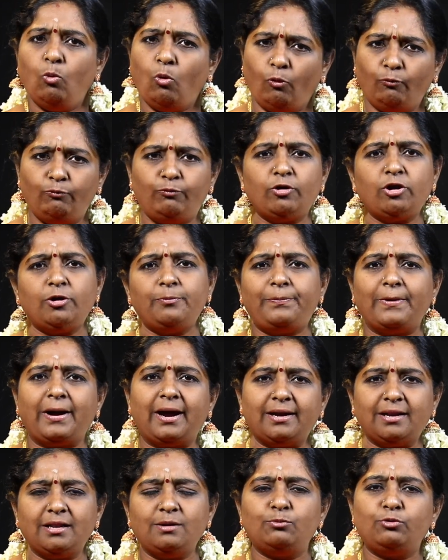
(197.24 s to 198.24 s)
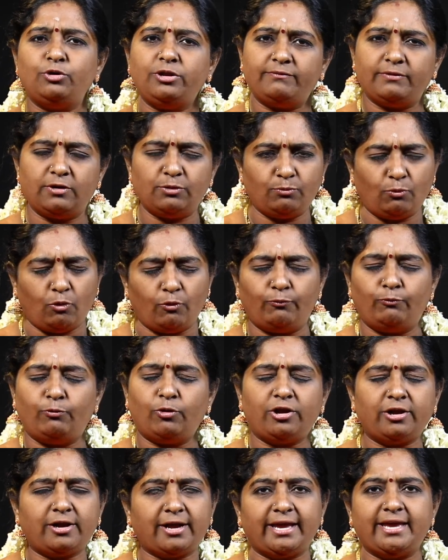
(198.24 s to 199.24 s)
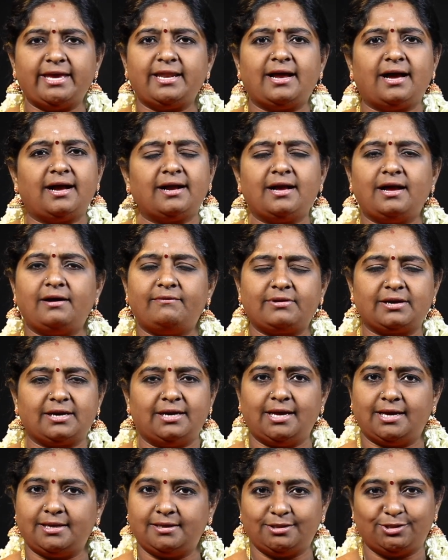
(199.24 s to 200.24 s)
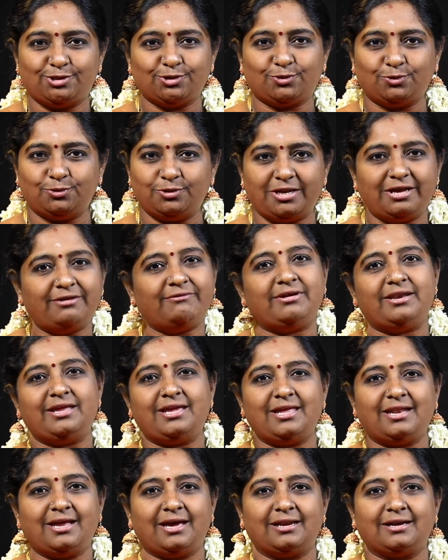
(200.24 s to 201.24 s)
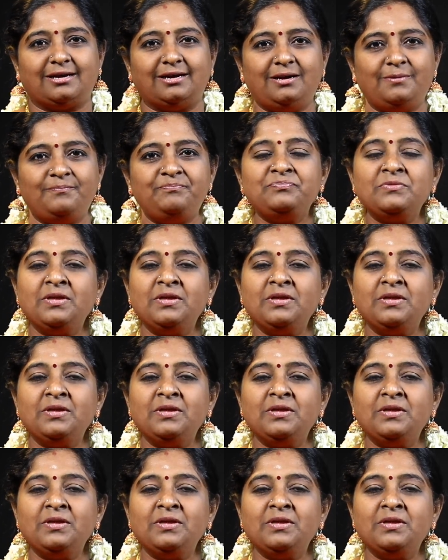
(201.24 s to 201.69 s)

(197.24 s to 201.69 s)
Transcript: ஒவ்வொரு பாடல் முடிவிலும் ஒவ்வொரு கயிறாக அவர்கள் அறுத்து கொண்டே வருகிறார்கள்